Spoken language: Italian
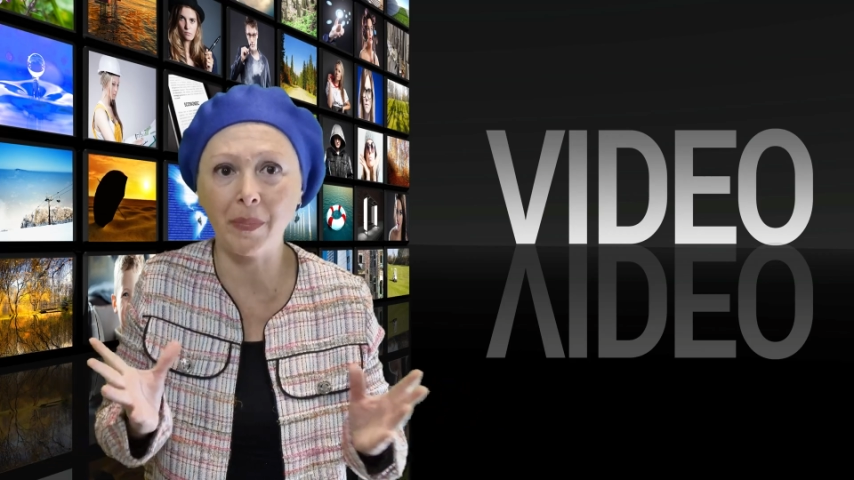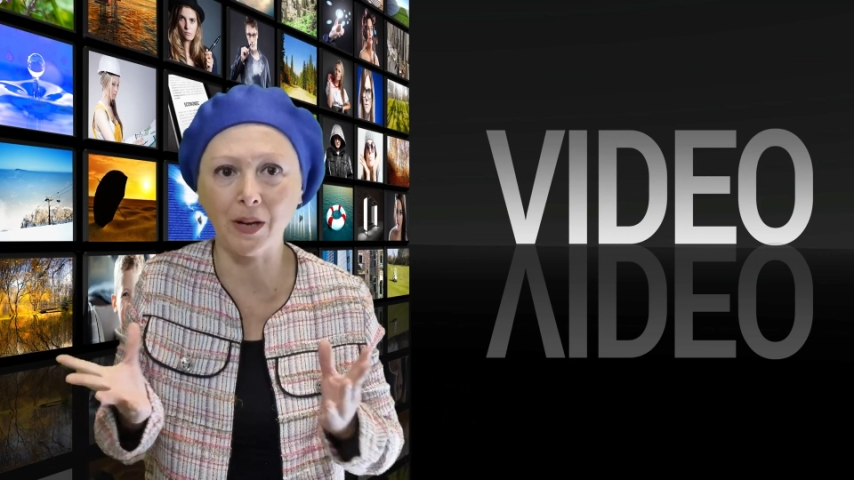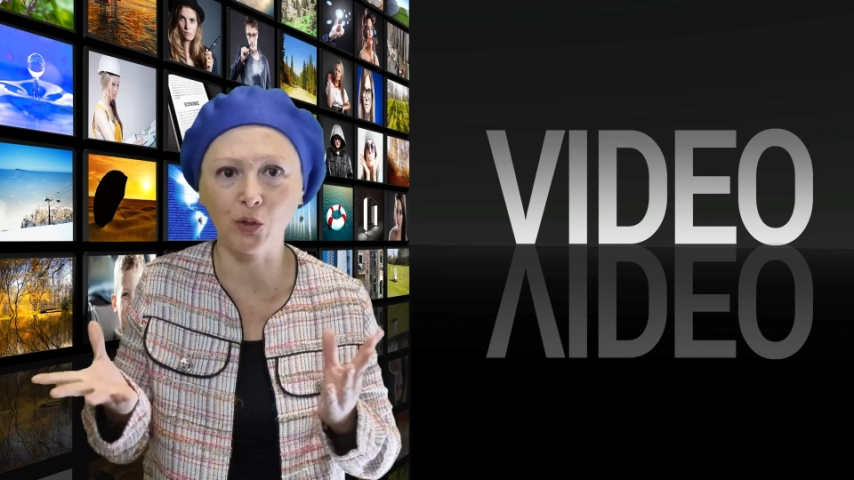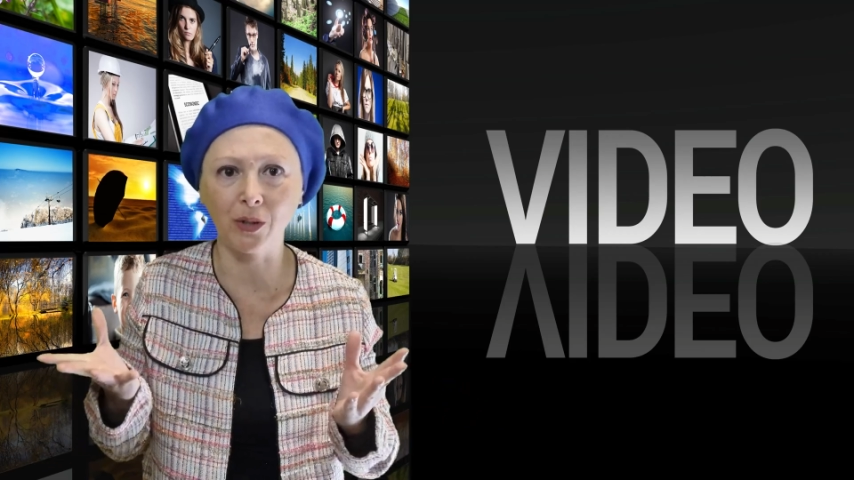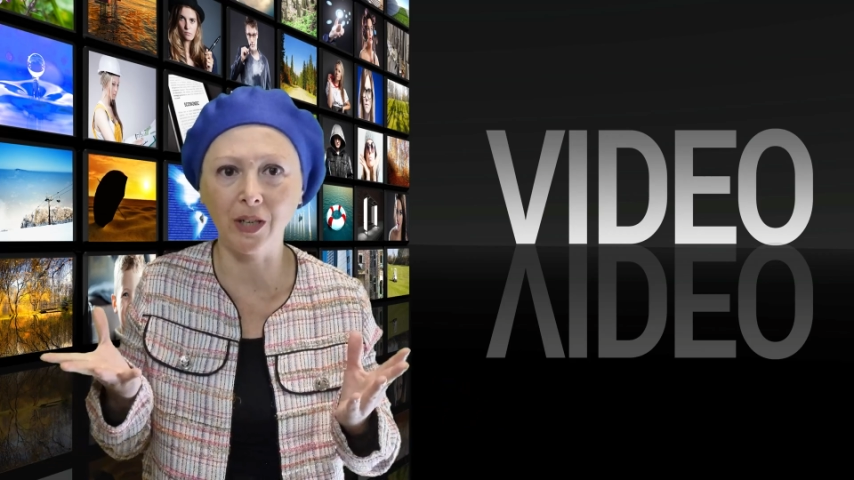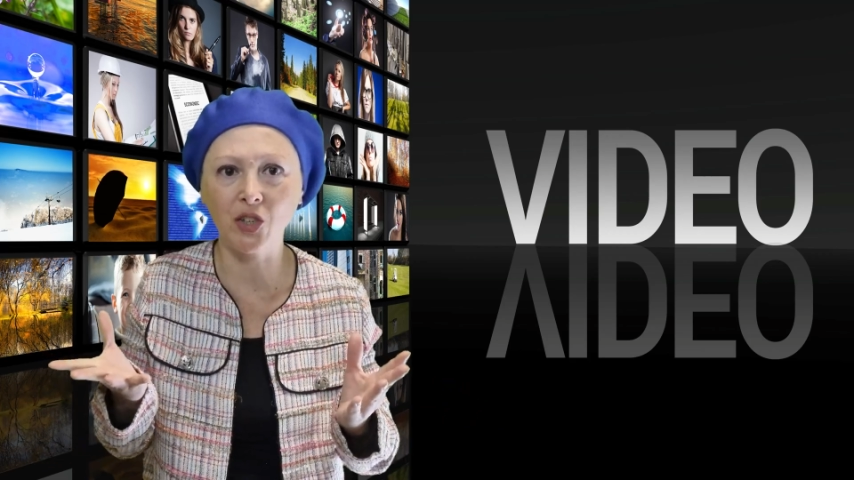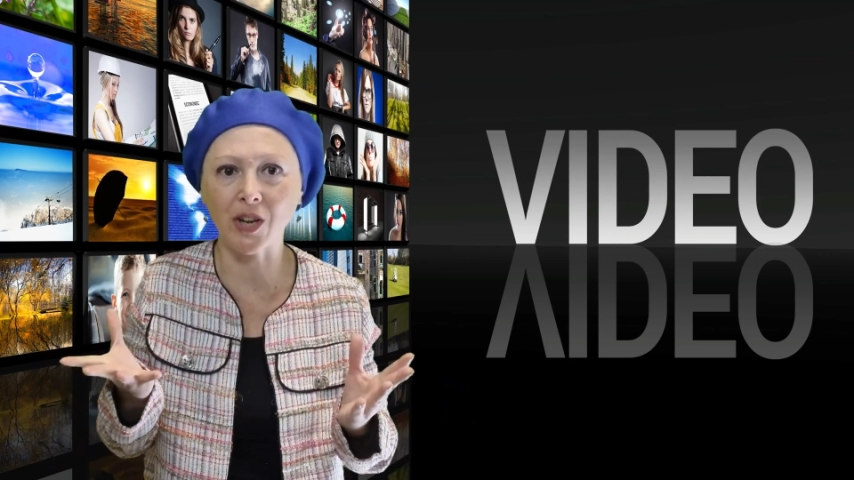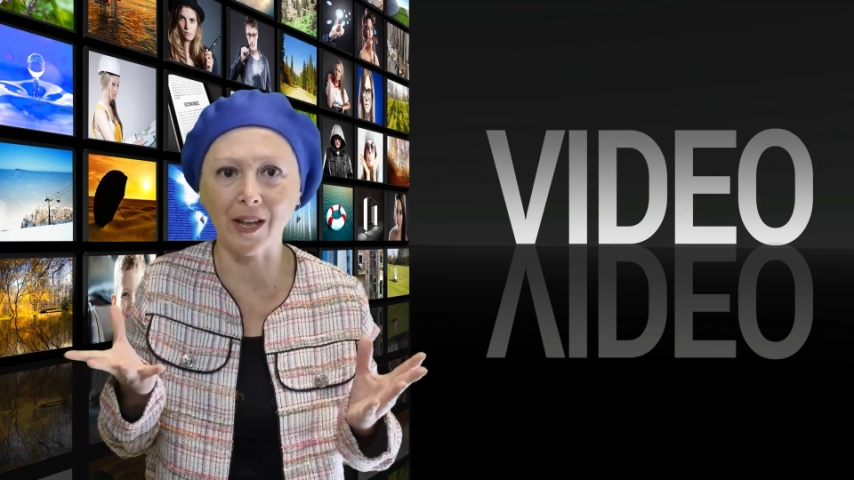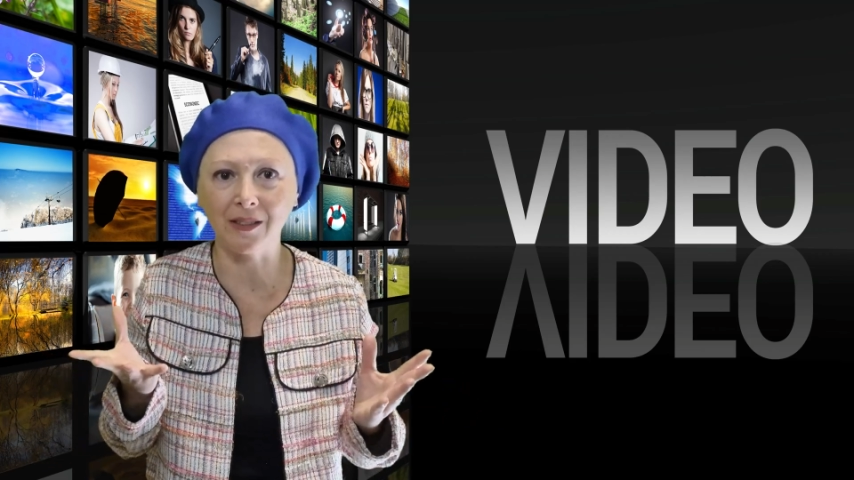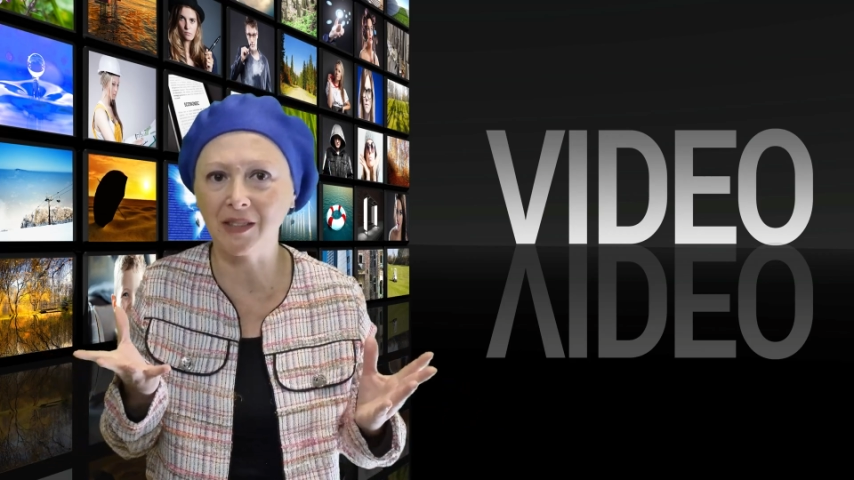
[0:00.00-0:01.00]
per la sua
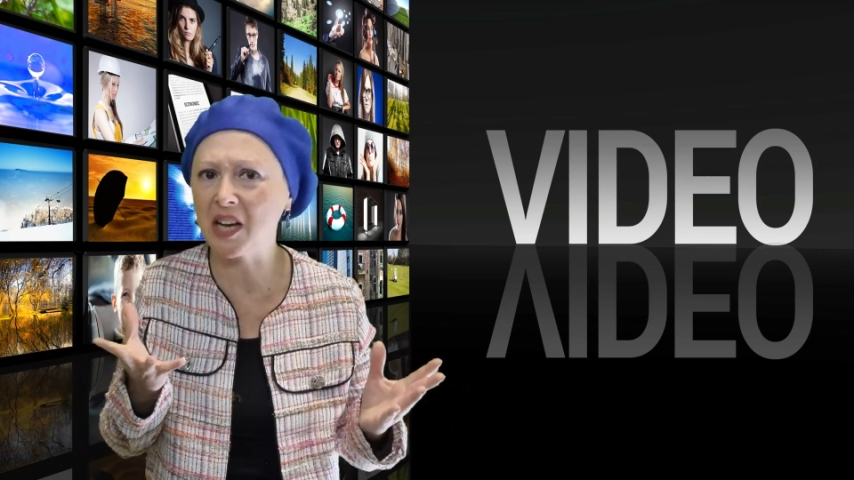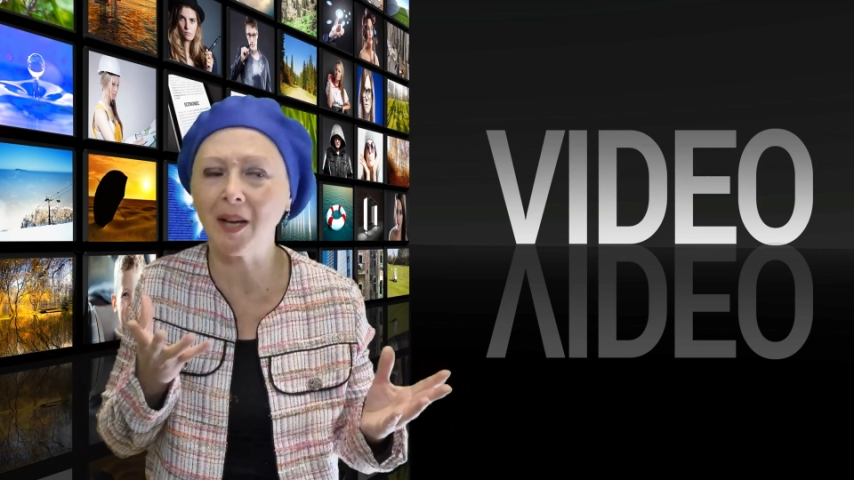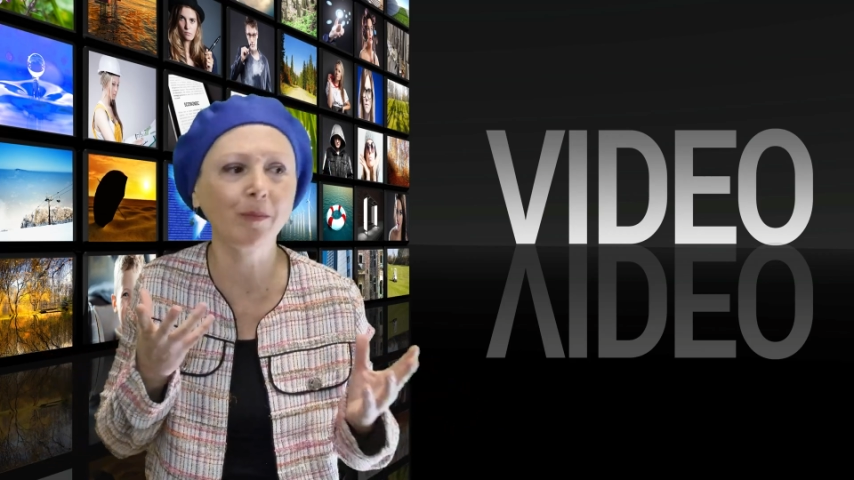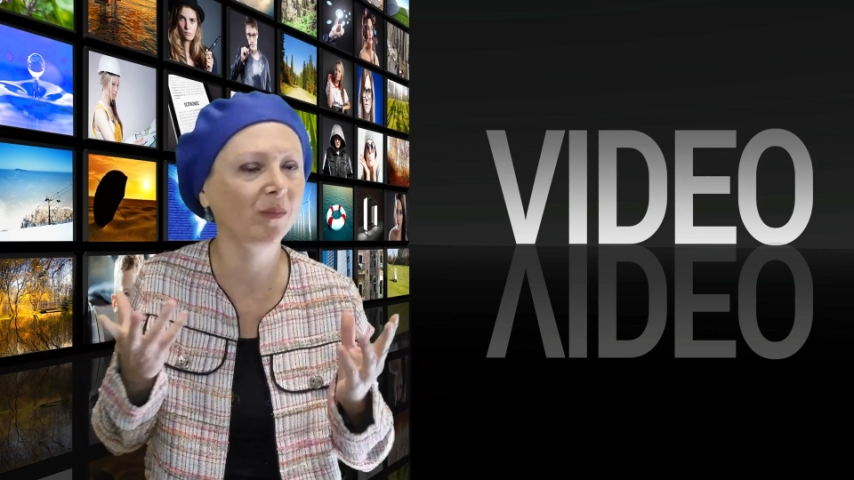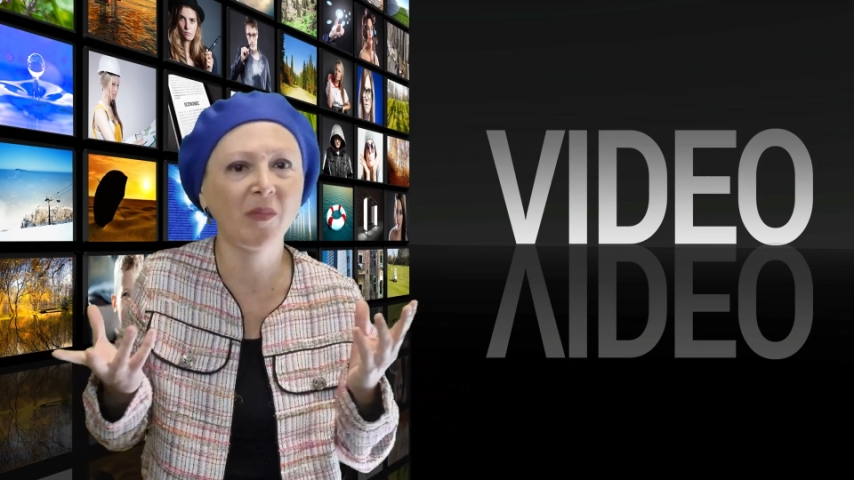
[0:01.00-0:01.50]
ricetta